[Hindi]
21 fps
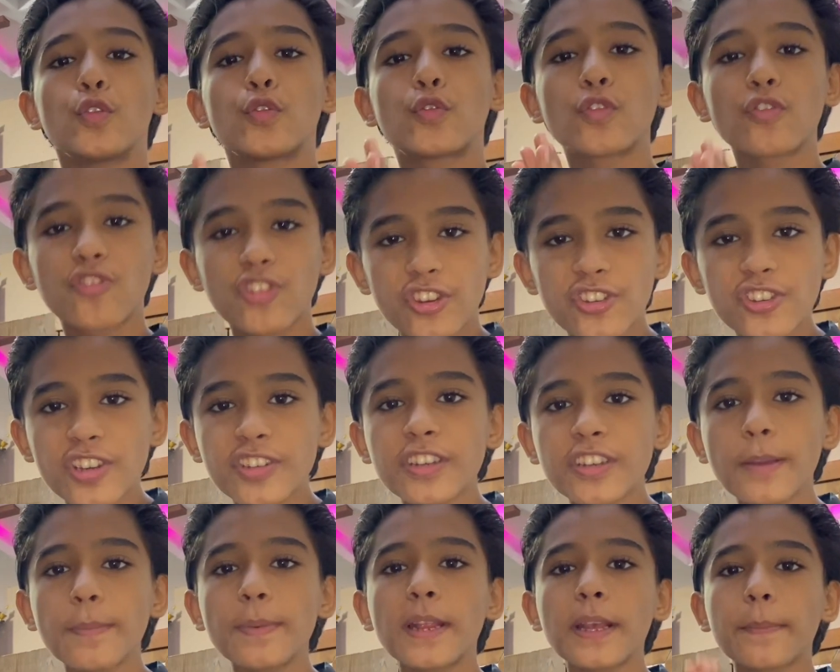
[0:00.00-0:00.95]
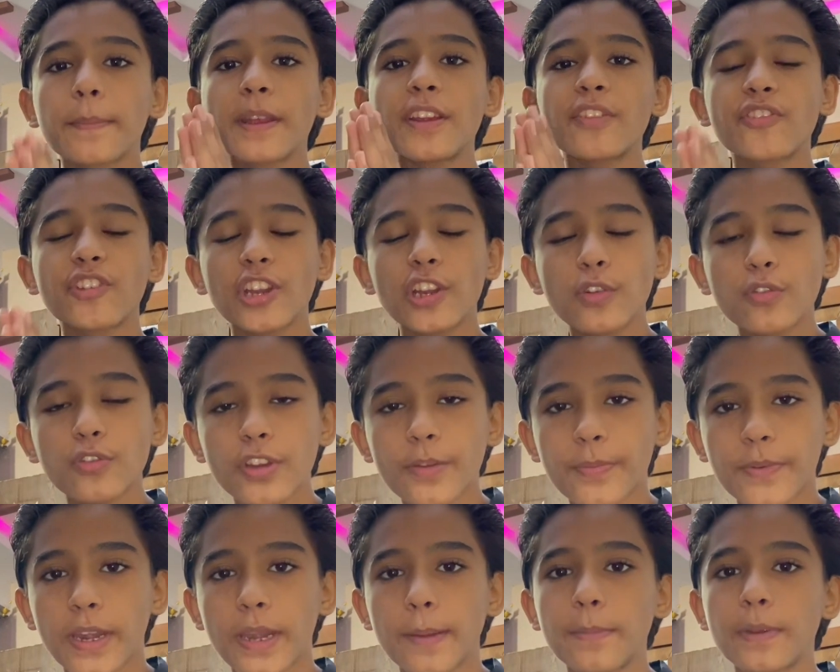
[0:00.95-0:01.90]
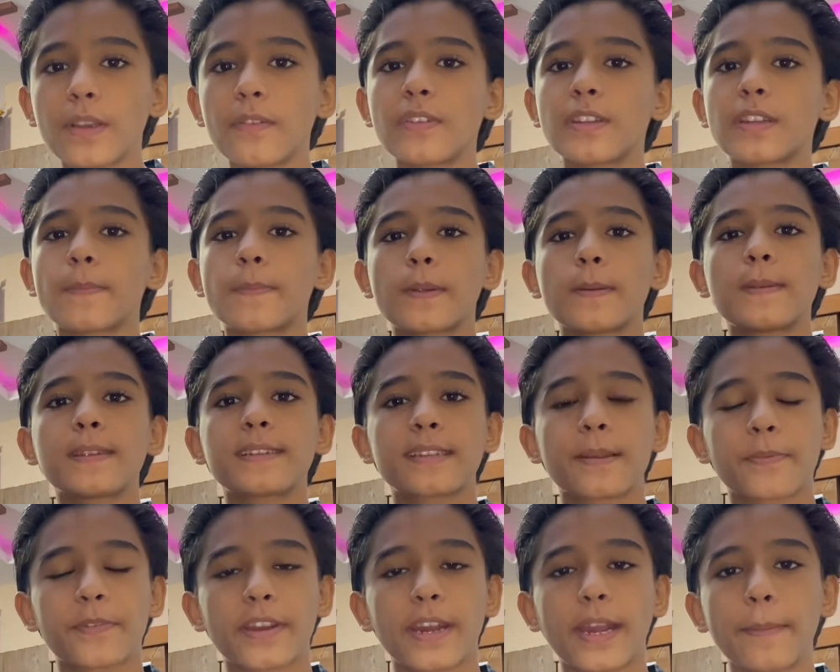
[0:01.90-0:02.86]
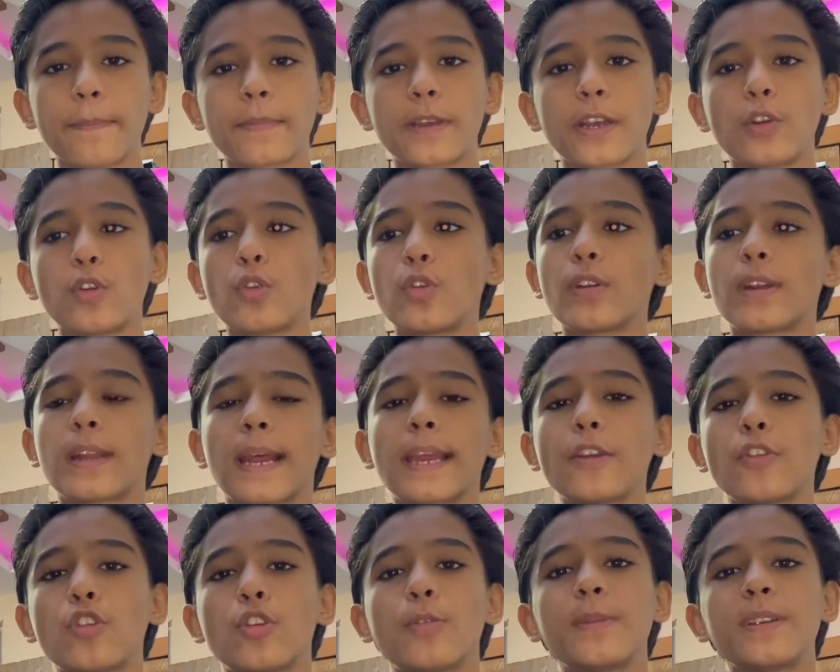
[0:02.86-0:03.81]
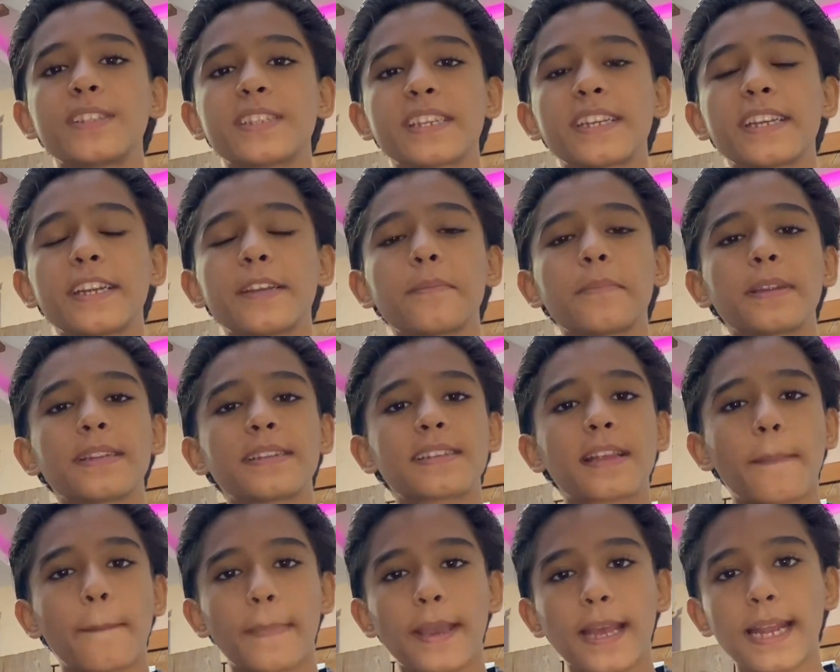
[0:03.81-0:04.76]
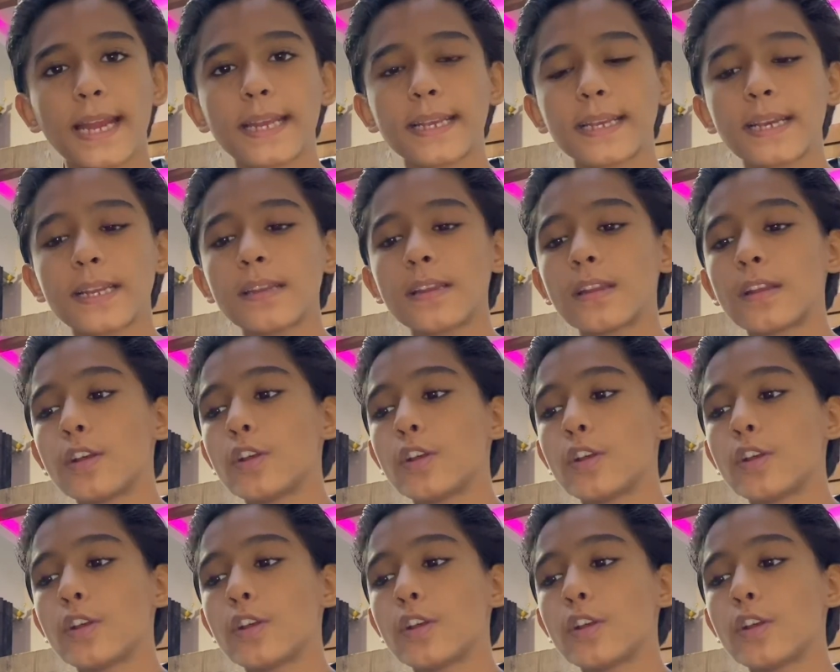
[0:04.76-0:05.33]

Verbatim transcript: सो so, जिस जिसने अभी तक मेरे चैनल को सब्सक्राइब नहीं किया वो सबसे पहले सब्सक्राइब कर लो लाइक कमेंट शेयर एंड प्रेस द बेल आइकन